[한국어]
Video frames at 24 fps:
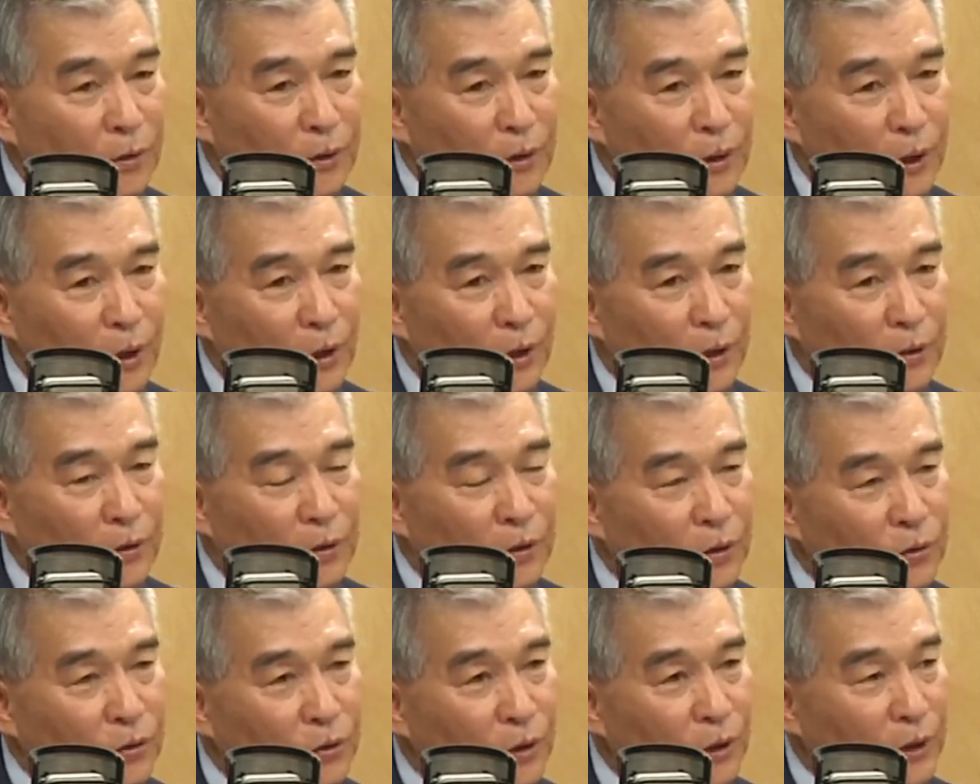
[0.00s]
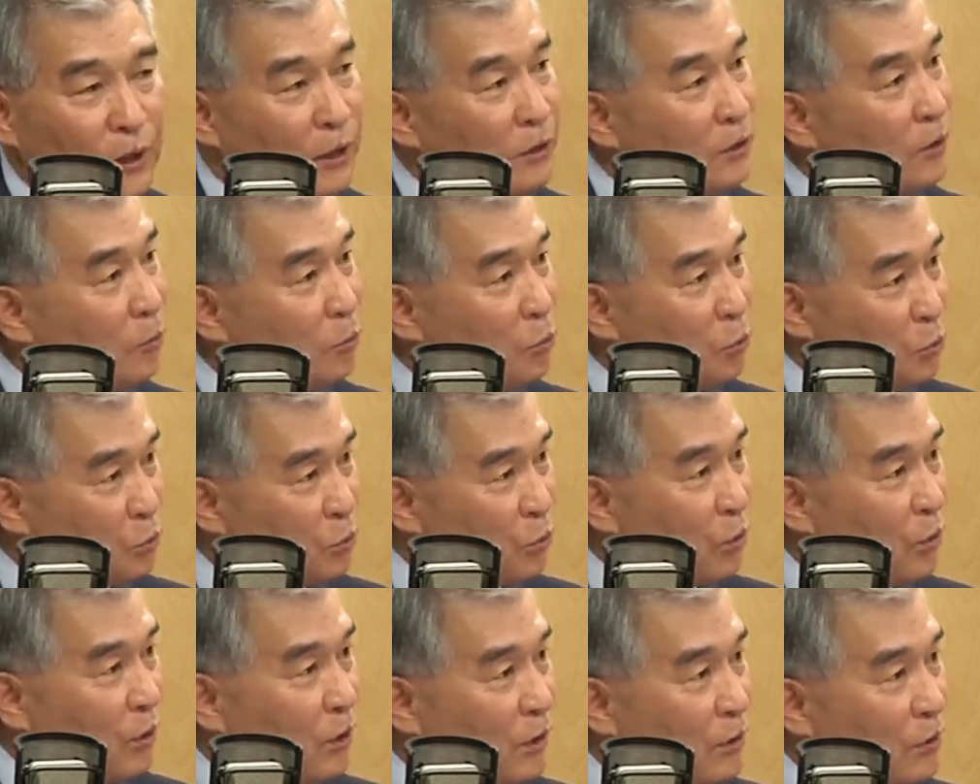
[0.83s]
그러나 그것은 굉장히
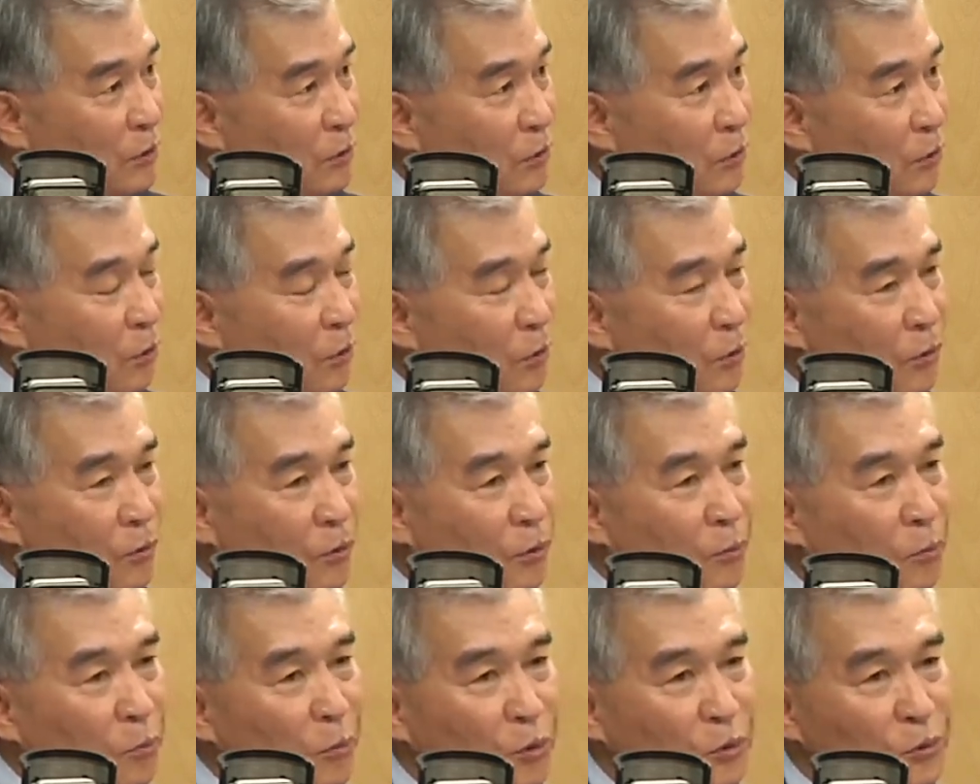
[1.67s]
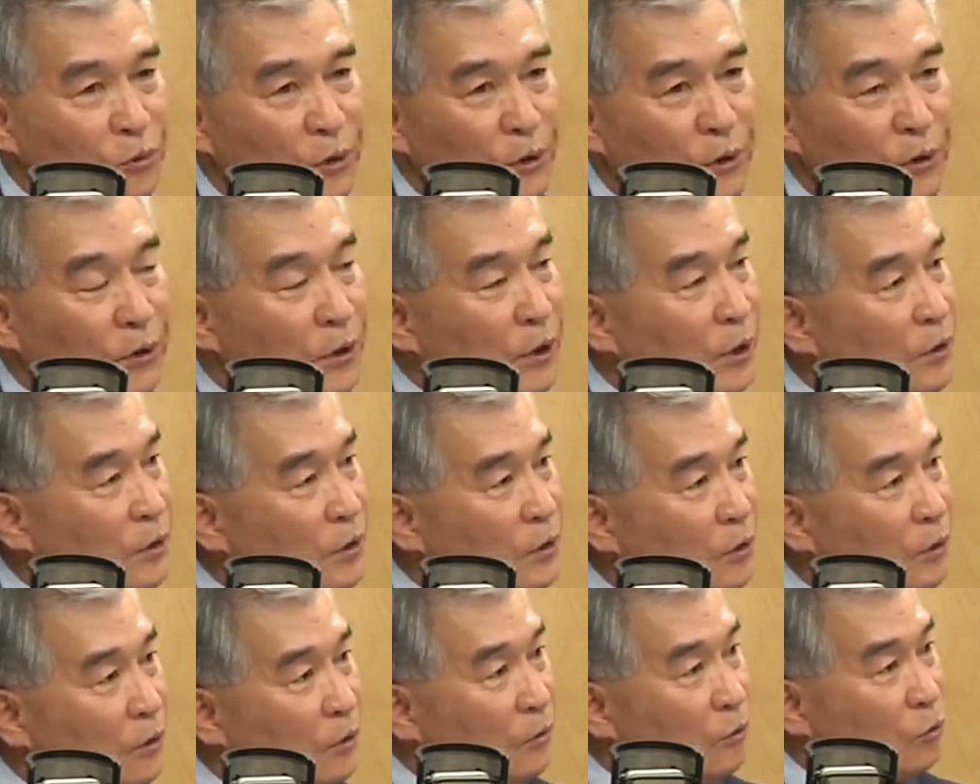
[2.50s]
부족하죠. 근본적인
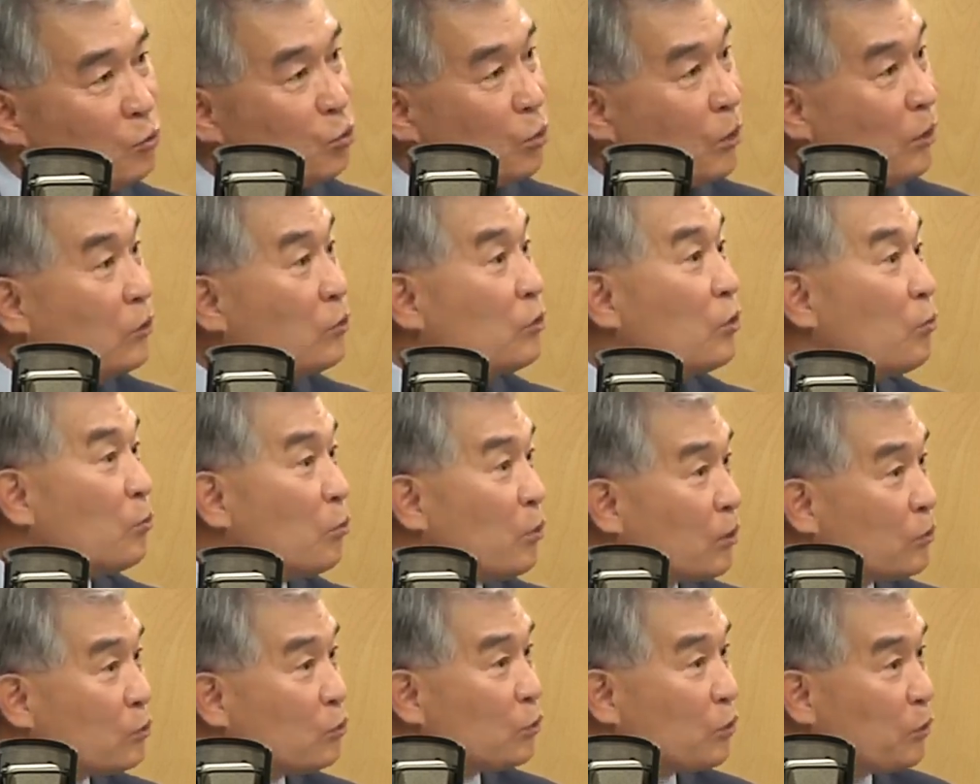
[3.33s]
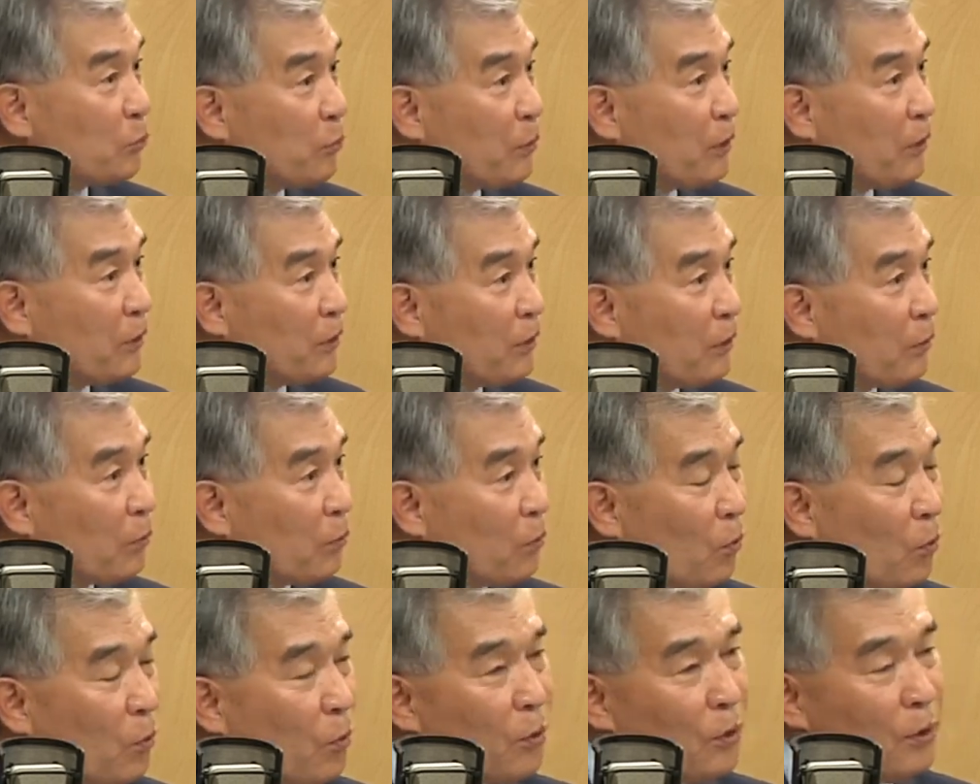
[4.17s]
대책은 중앙정부가 수립해야 음.
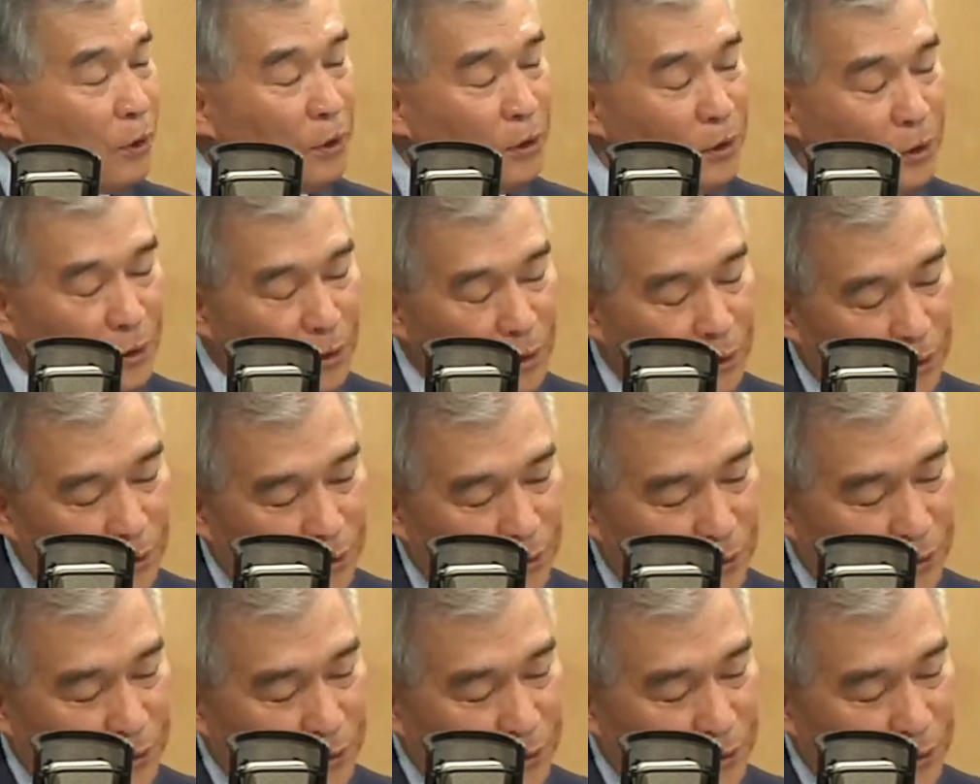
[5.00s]
되고 음. 예.